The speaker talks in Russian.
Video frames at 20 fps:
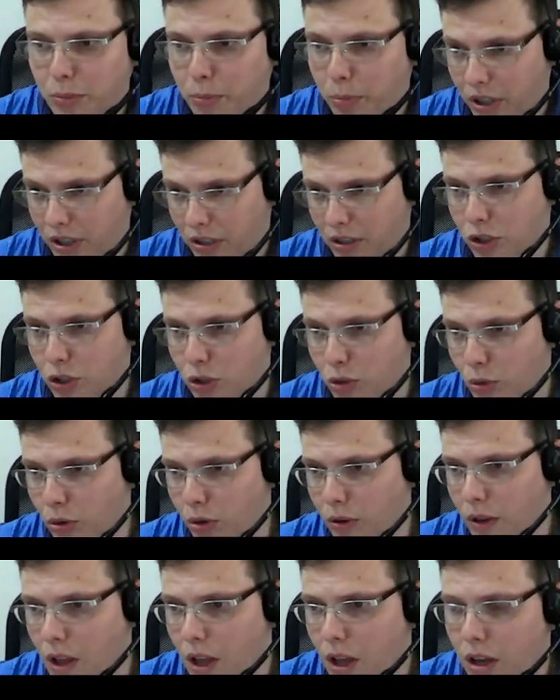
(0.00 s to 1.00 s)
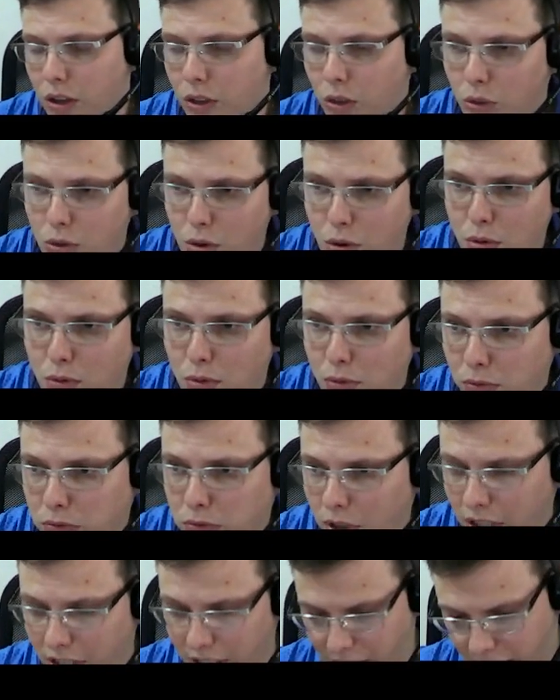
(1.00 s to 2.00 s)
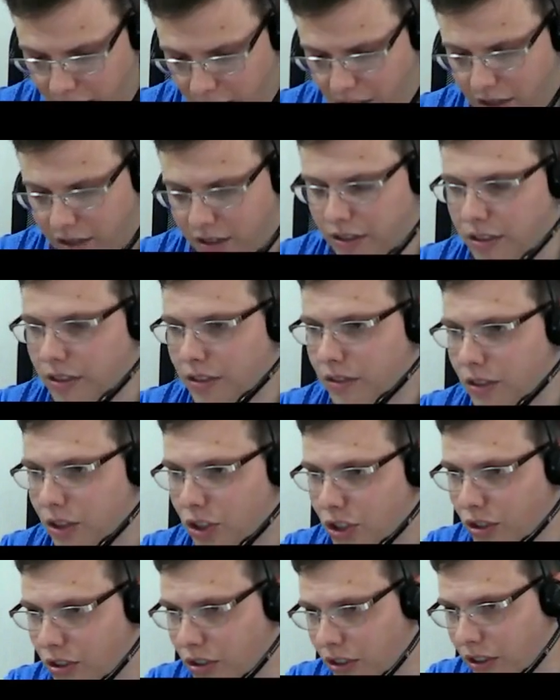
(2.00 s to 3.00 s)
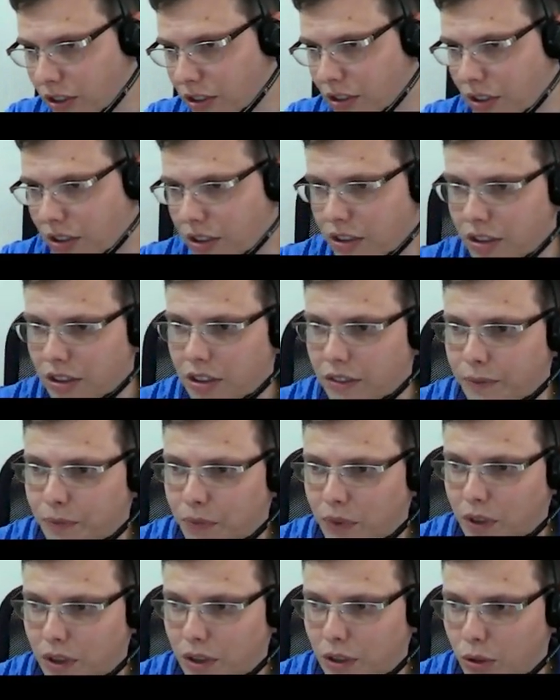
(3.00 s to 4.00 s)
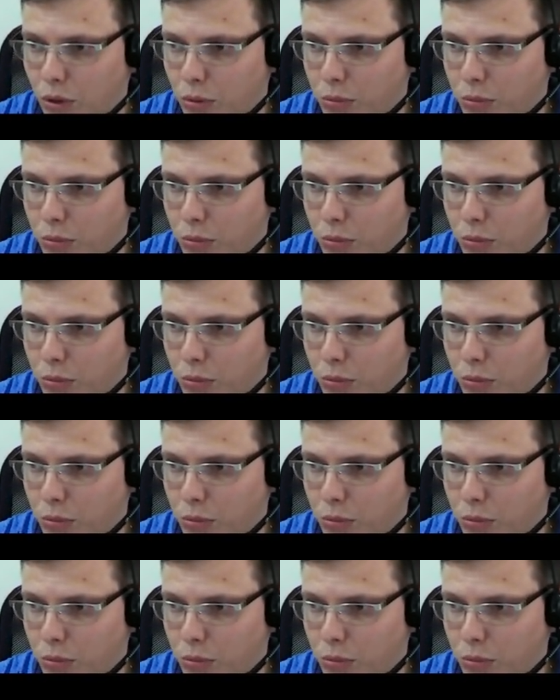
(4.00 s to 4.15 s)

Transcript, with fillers: Это произошло, но, увы, я здесь завершил несколько э,